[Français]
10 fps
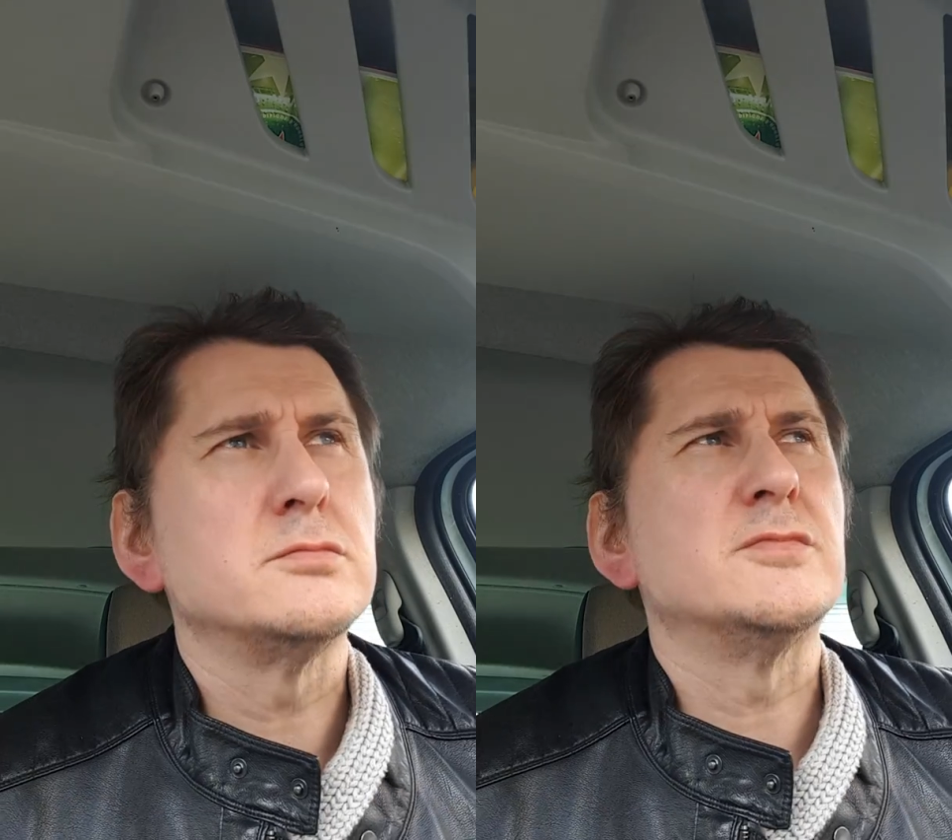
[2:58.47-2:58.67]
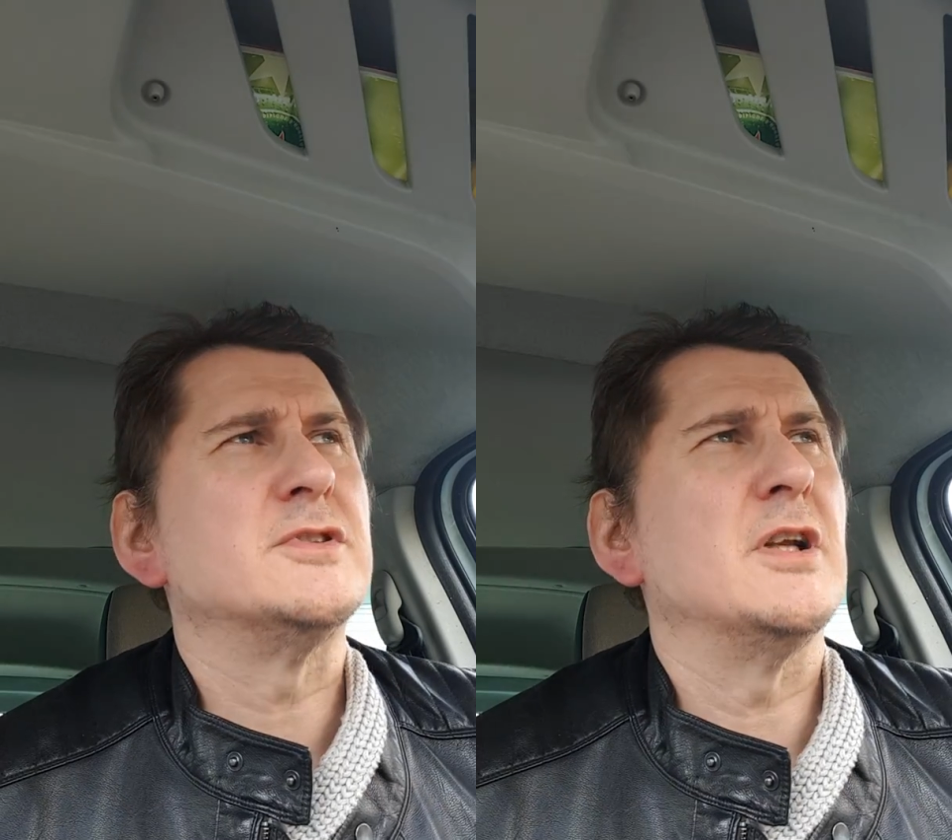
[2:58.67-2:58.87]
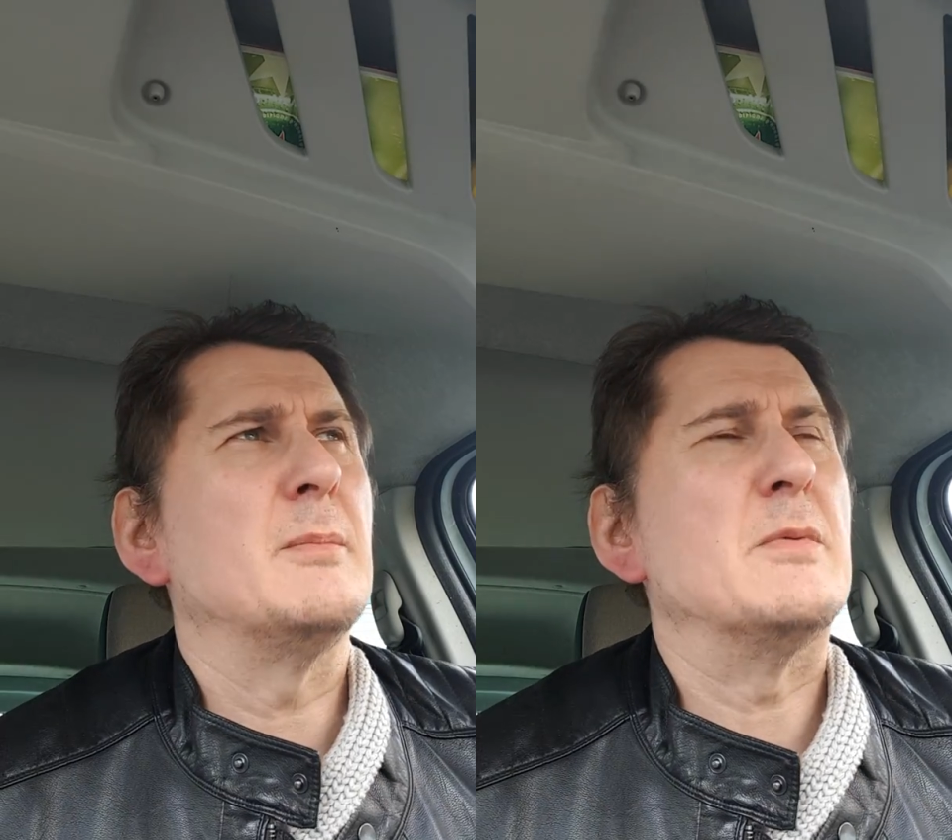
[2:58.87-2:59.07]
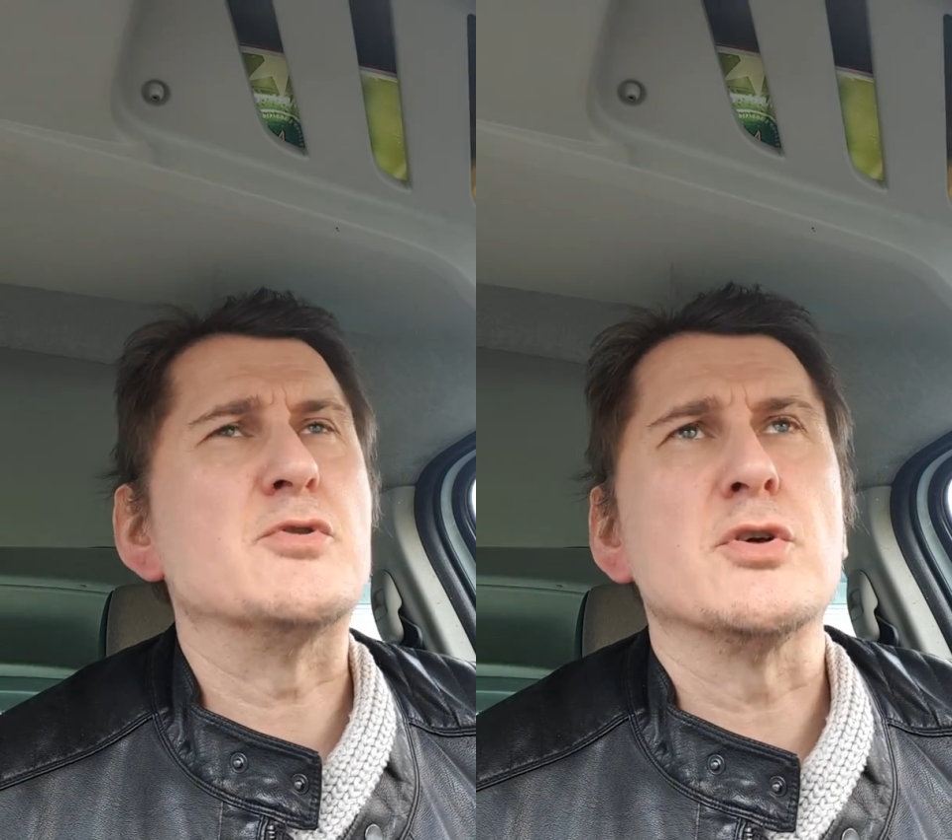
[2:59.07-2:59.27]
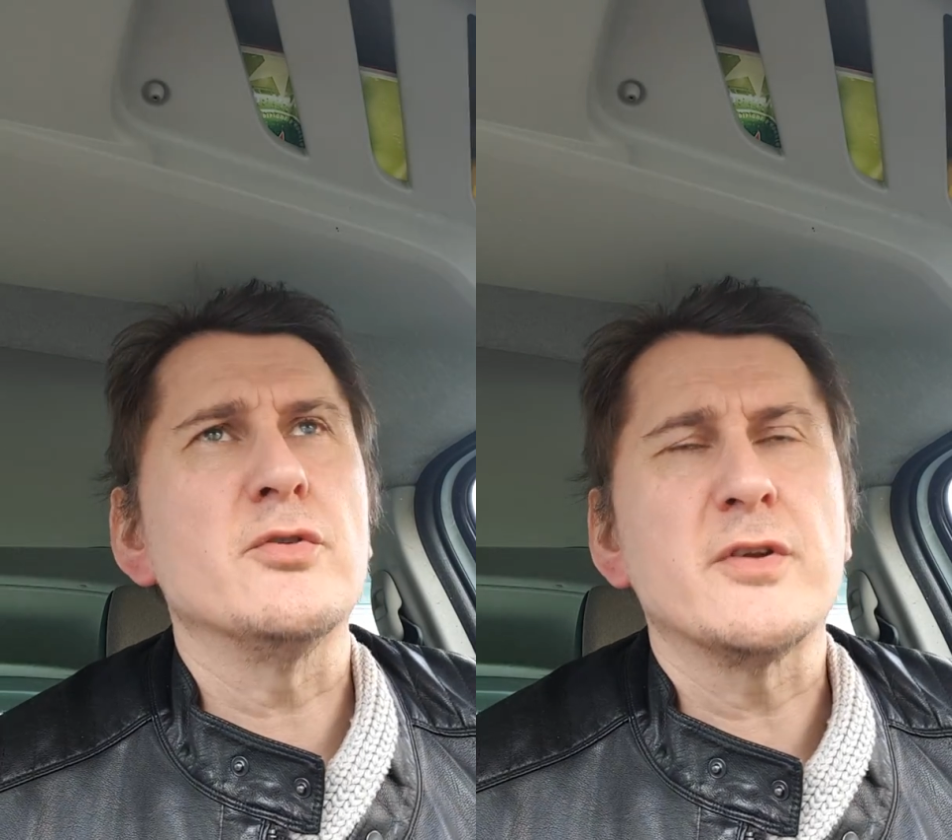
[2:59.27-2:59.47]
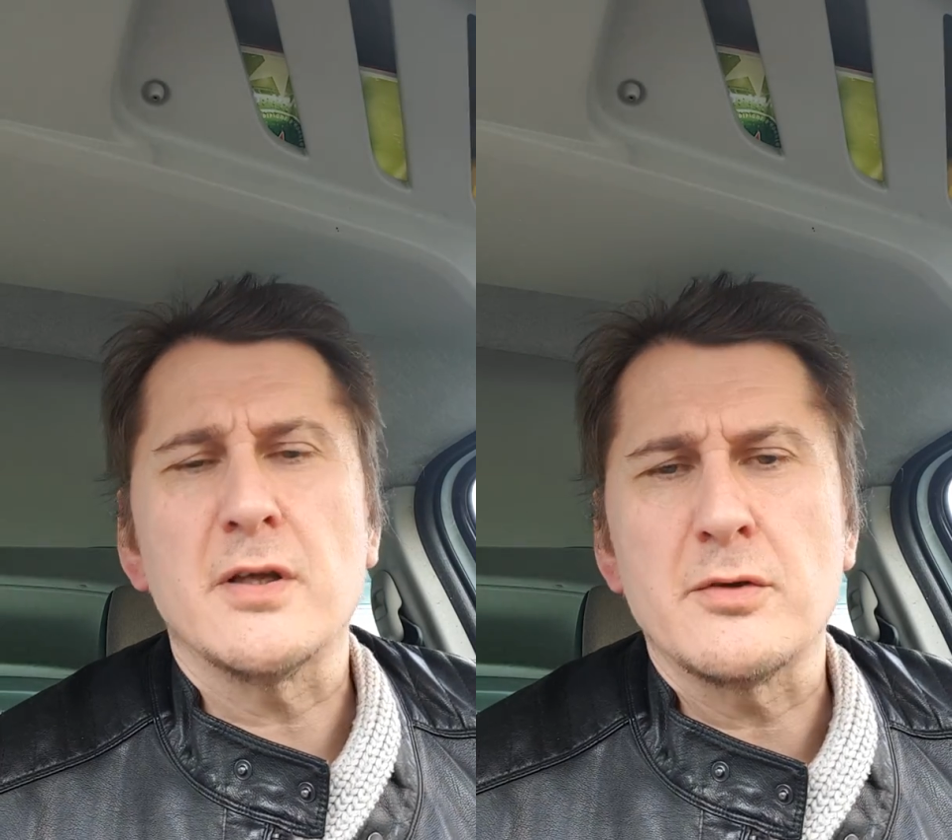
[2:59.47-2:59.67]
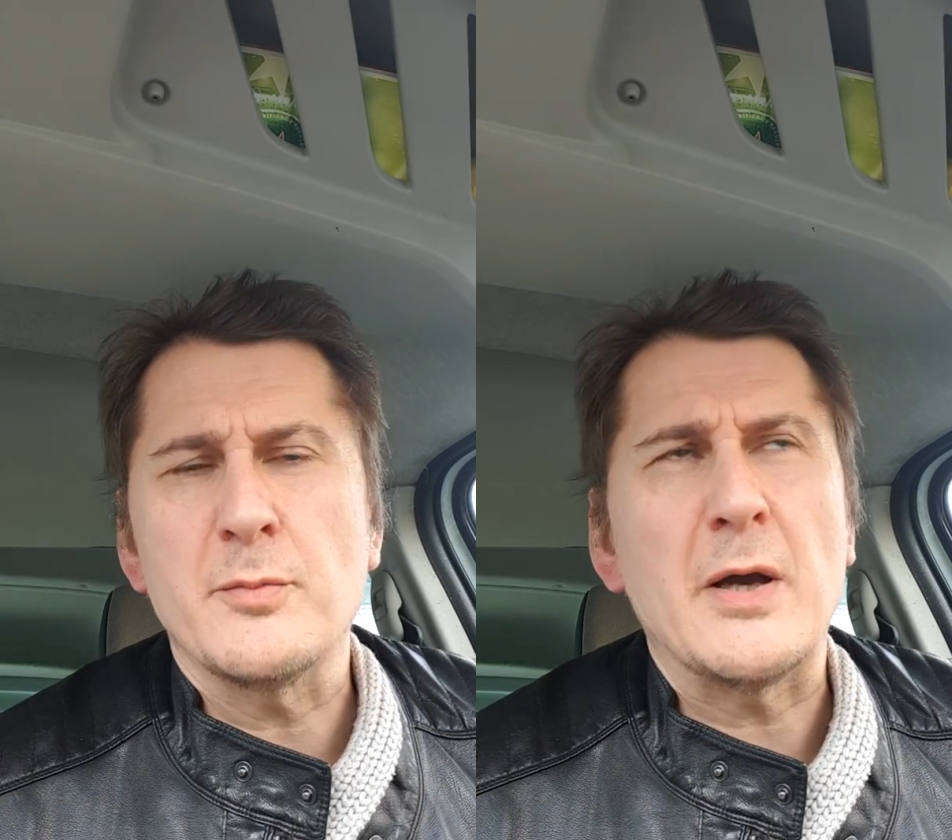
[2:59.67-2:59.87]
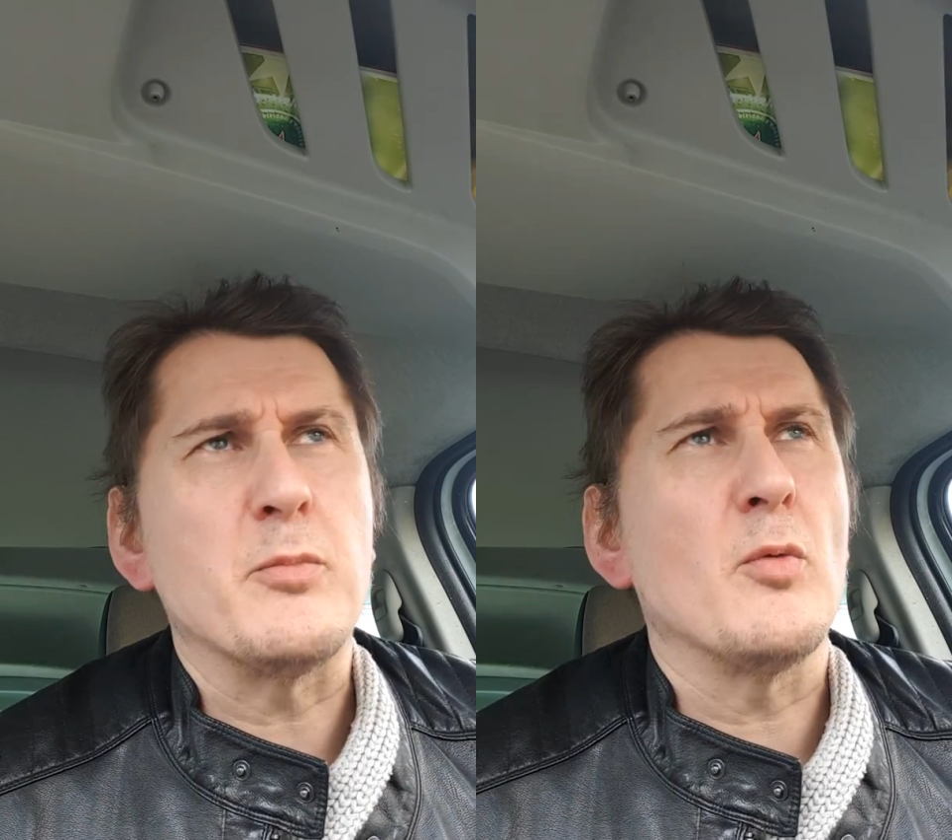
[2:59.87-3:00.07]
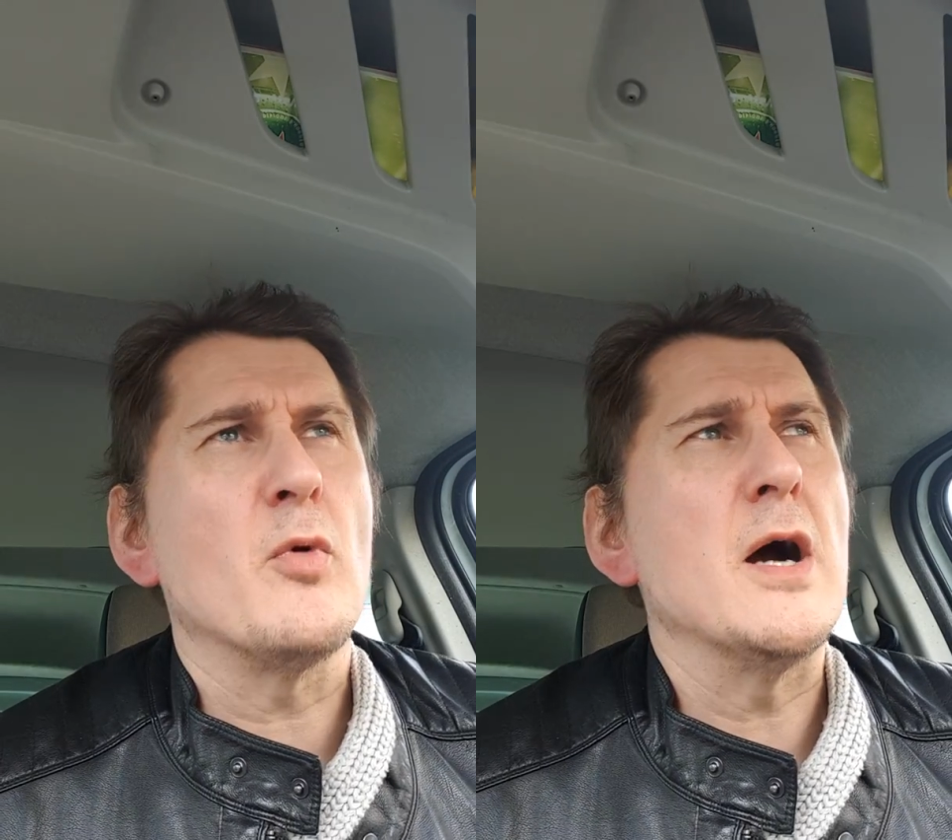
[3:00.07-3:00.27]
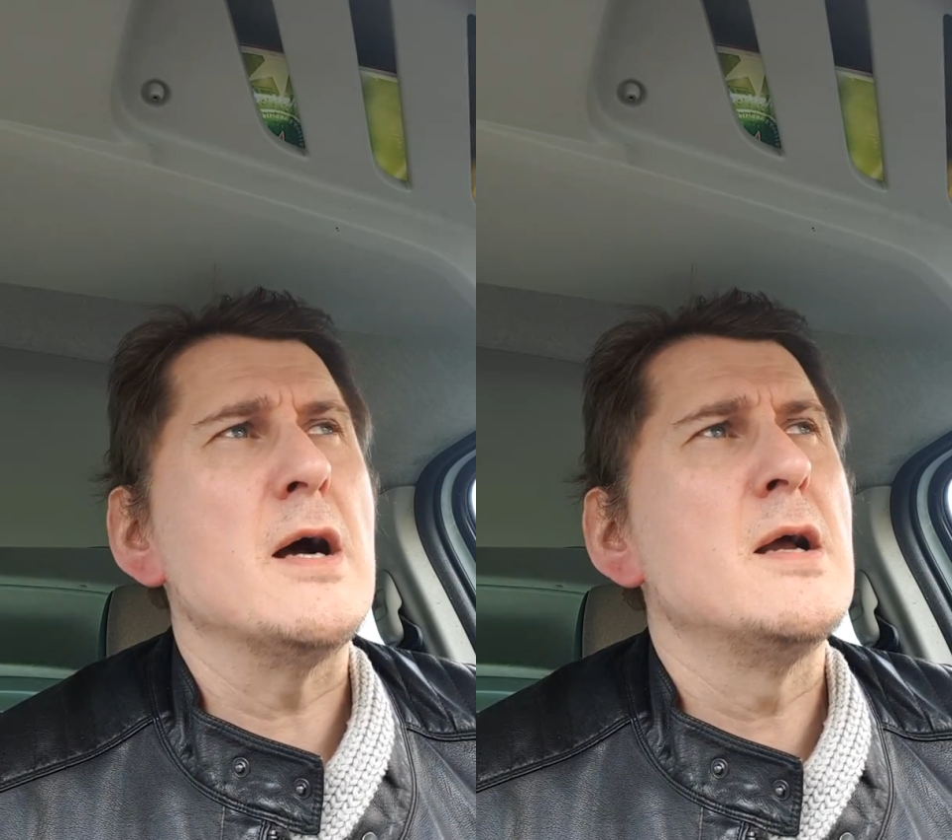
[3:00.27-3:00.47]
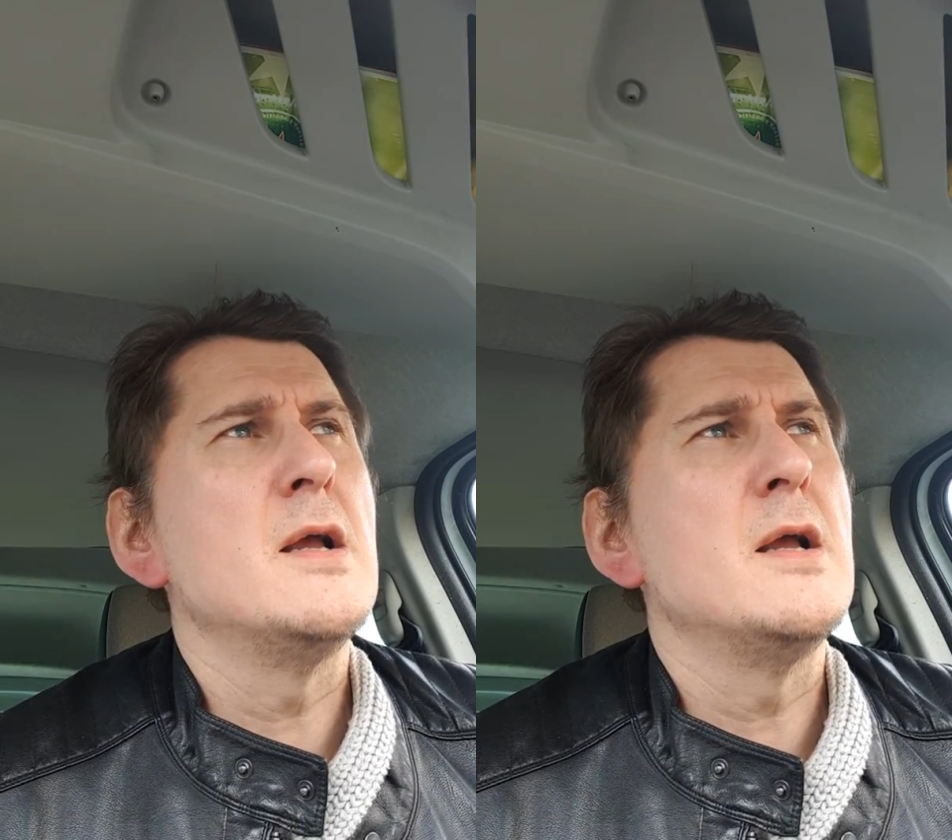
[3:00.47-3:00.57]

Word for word: c'est la même chose quelque part pour moi,